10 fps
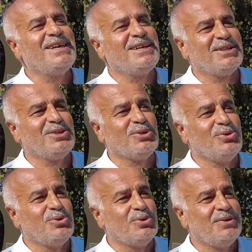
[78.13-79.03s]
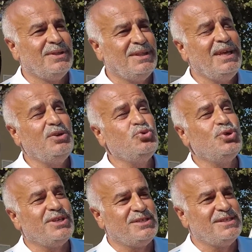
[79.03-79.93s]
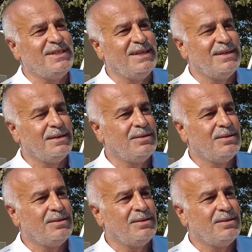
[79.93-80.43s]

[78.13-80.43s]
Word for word: yaradır buyur. Niye ücretsiz diye.